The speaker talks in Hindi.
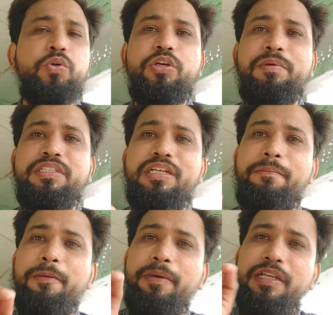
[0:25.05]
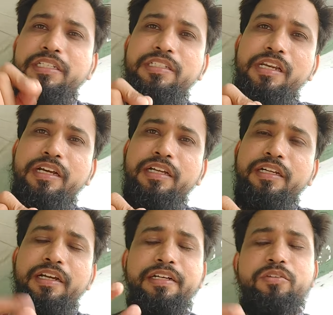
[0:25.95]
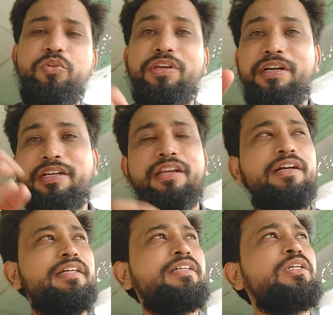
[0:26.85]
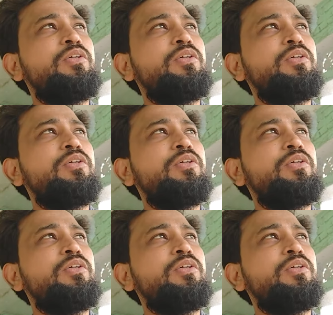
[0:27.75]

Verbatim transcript: कोई बच्चे ने पेपर अच्छे से लिखा था राइट तो केटी लग गई